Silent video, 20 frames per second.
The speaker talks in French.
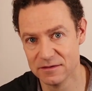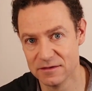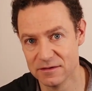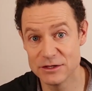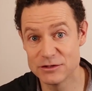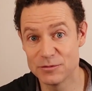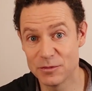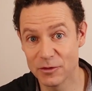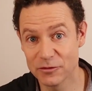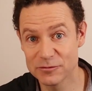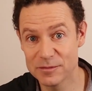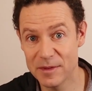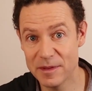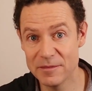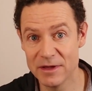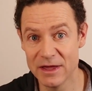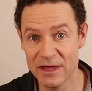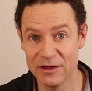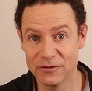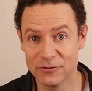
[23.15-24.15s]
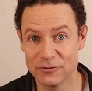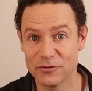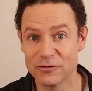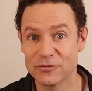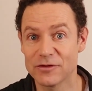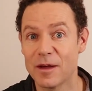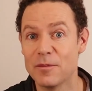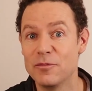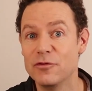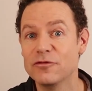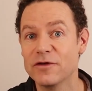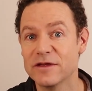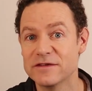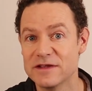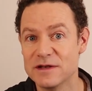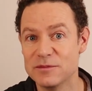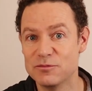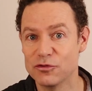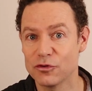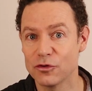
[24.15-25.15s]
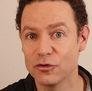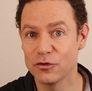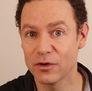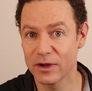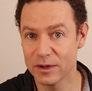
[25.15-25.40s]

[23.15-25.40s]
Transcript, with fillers: Et je pense même que ce sera plus facile pour eux de